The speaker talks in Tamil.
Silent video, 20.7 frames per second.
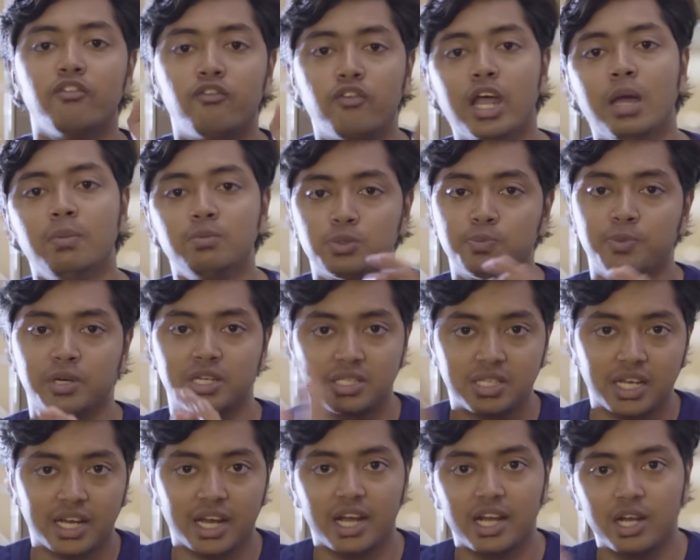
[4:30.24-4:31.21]
ஃப்ரேம்ஸ் பர்
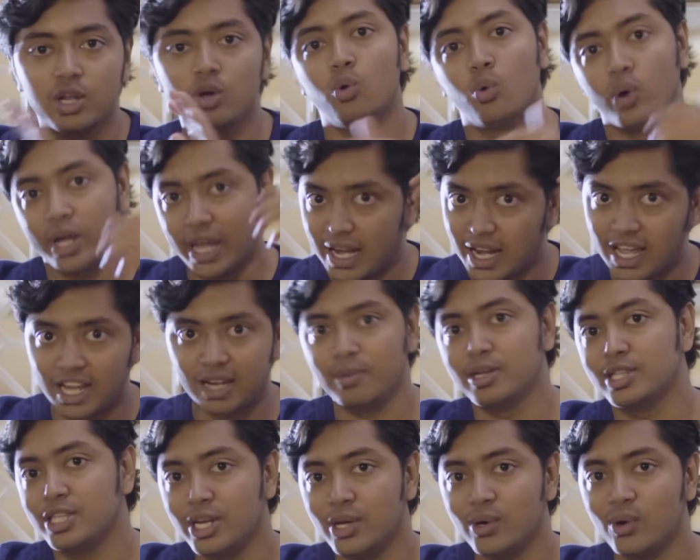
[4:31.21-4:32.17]
செகண்ட்னு உங்கள்
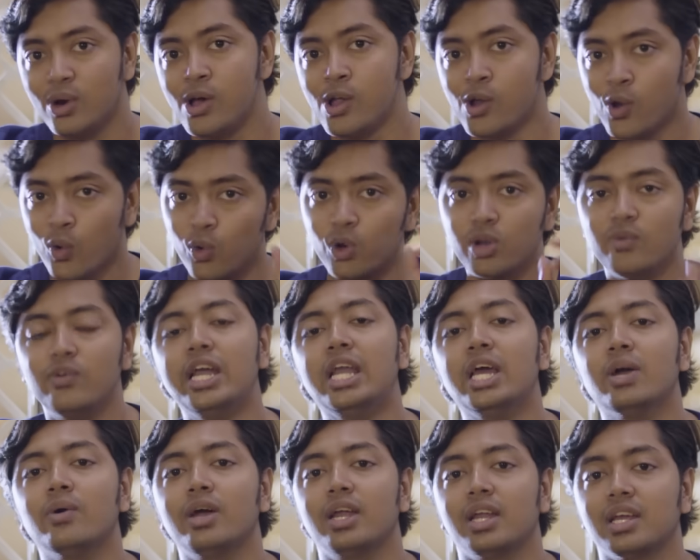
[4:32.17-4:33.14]
எல்லாருக்குமே தெரியும் ஒரு
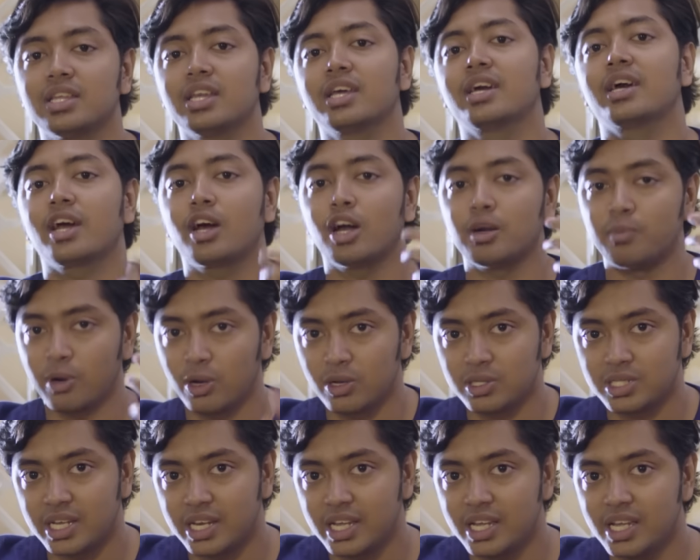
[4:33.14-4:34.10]
வீடியோவை என்னதான் நீங்கள் ரெக்கார்ட்
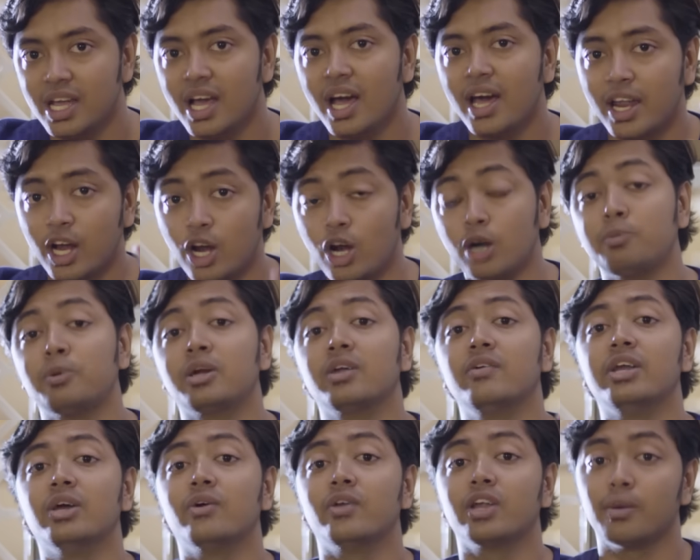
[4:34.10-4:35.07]
பண்ணாலும் சரி ரெக்கார்ட்
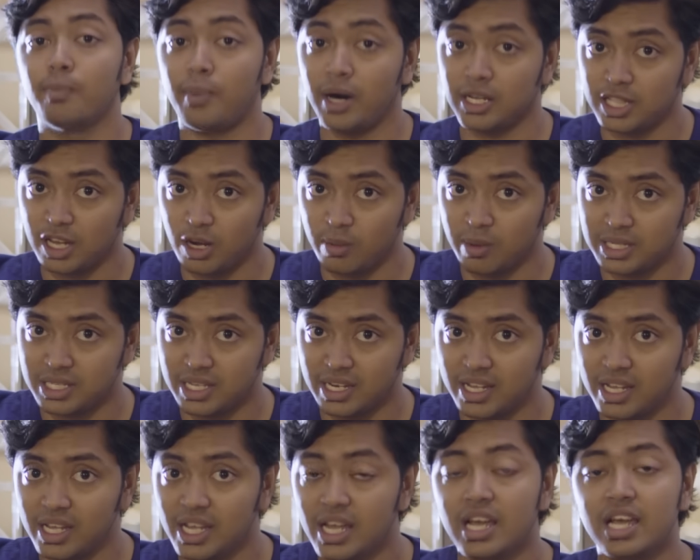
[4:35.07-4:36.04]
பண்ண வீடியோவை நீங்கள் பார்த்தாலுமே
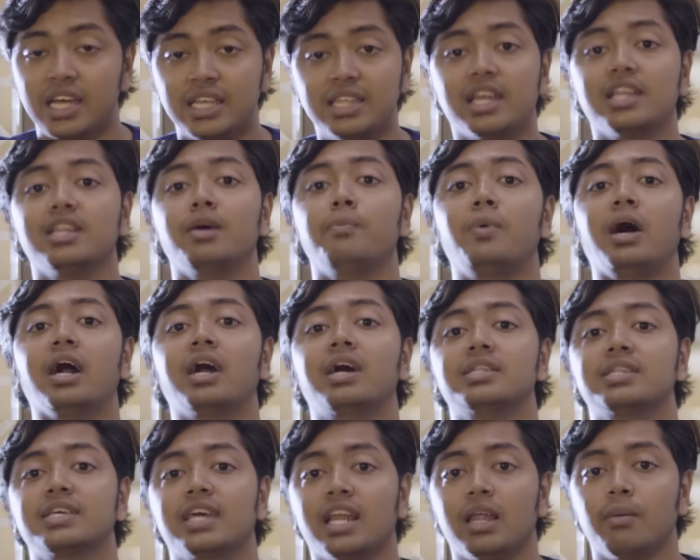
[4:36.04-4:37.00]
சரி இதெல்லாம்
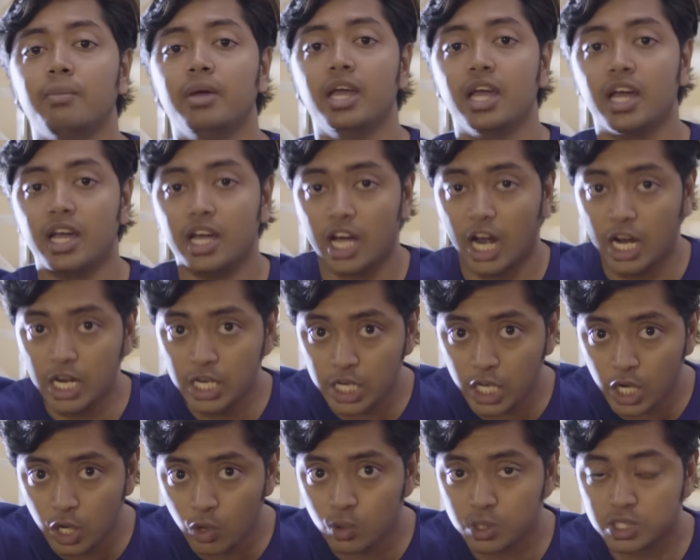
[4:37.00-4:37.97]
பார்க்கறதுக்கு எல்லாமே
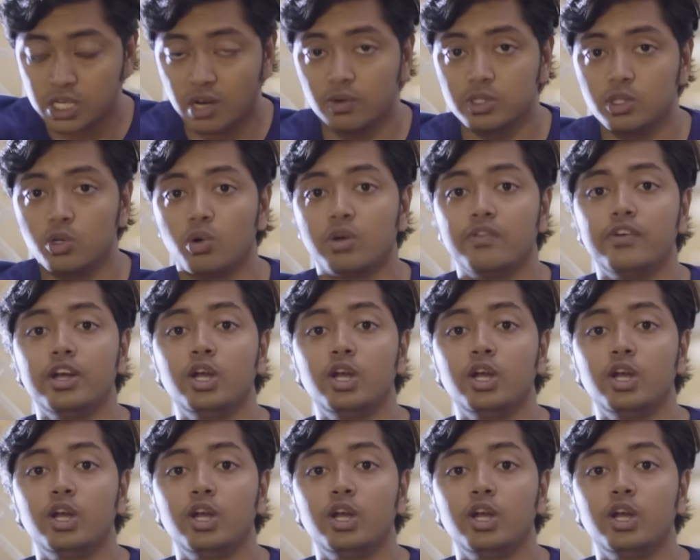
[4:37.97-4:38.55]
கண்டினியூஸாக வந்து ஒரு